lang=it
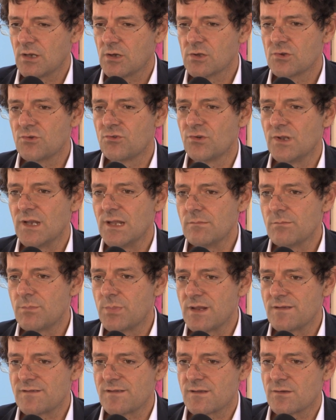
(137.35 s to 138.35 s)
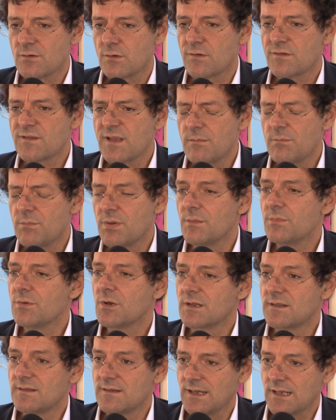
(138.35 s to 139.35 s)
oggi le imprese sono sempre più
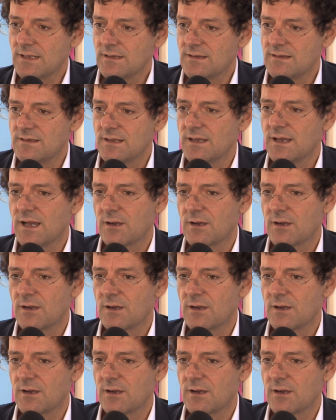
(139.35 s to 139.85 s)
attente